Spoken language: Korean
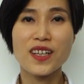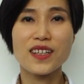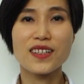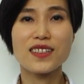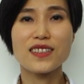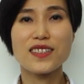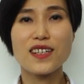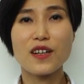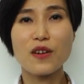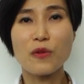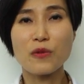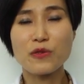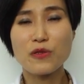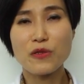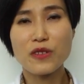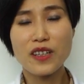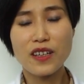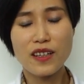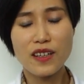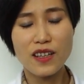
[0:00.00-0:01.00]
근데 제가
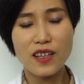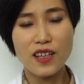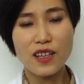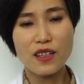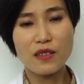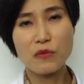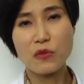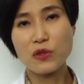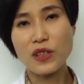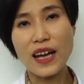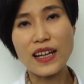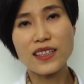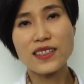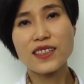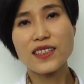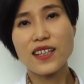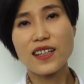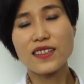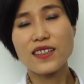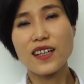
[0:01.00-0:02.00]
어저께 뭐 다른
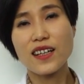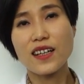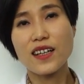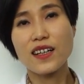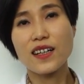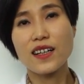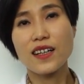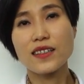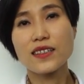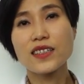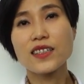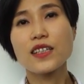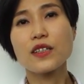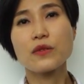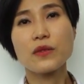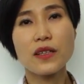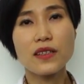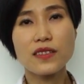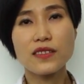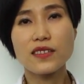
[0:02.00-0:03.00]
일 하다가 늦게
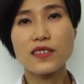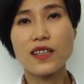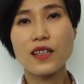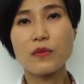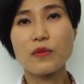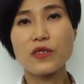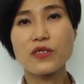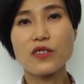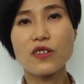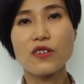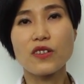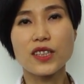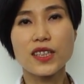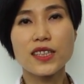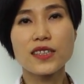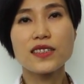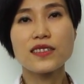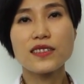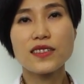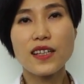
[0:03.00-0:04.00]
퇴근을 하면서
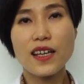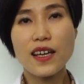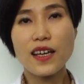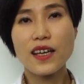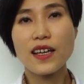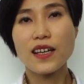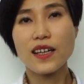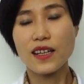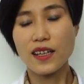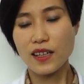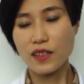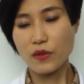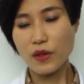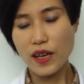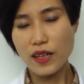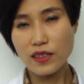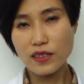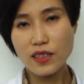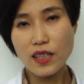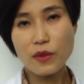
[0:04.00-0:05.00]
그때
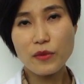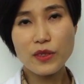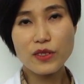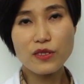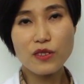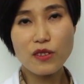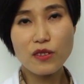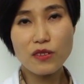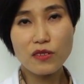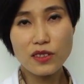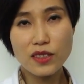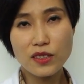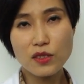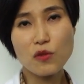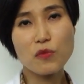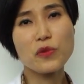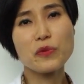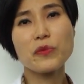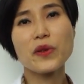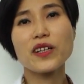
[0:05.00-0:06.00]
퇴근하면서 그
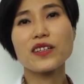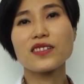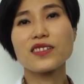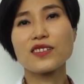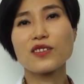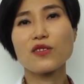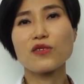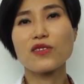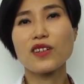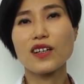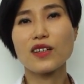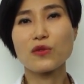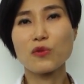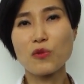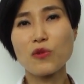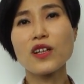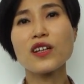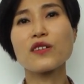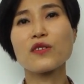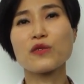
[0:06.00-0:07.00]
쇼핑백을 들었다가
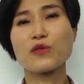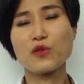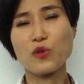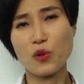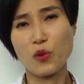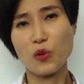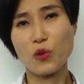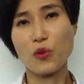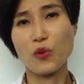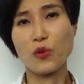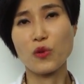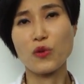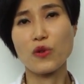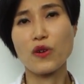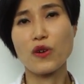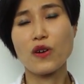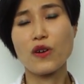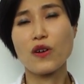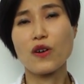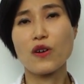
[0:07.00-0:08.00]
놀란 거죠.
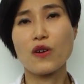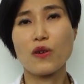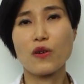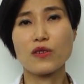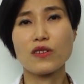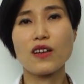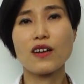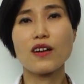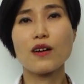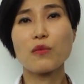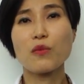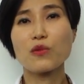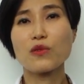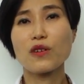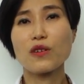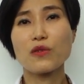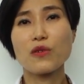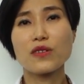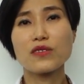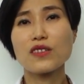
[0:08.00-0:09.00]

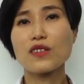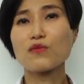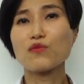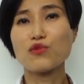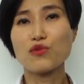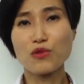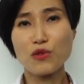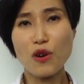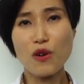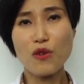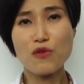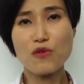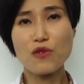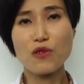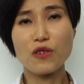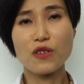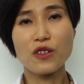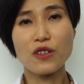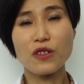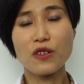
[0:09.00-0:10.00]
생각보다 굉장히 무거운
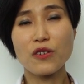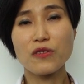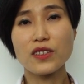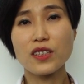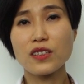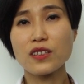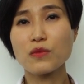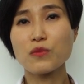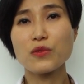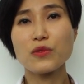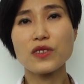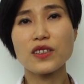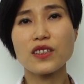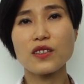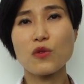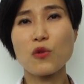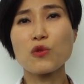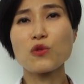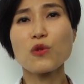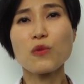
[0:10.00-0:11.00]
거예요. 근데 그분이
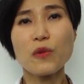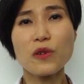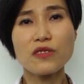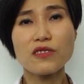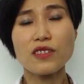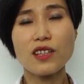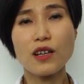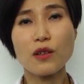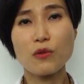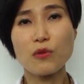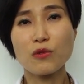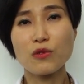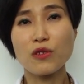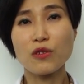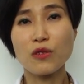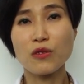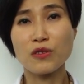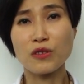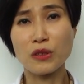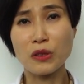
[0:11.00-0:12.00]
고속버스 타고
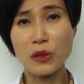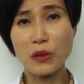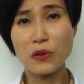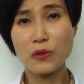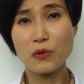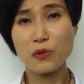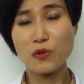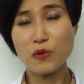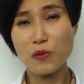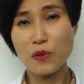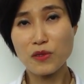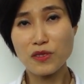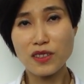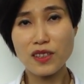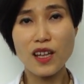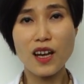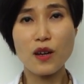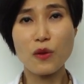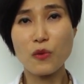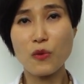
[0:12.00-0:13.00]
오셨거든요. 고속버스
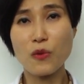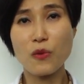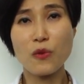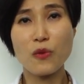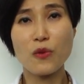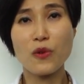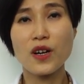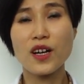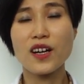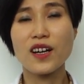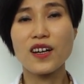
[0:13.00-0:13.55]
타고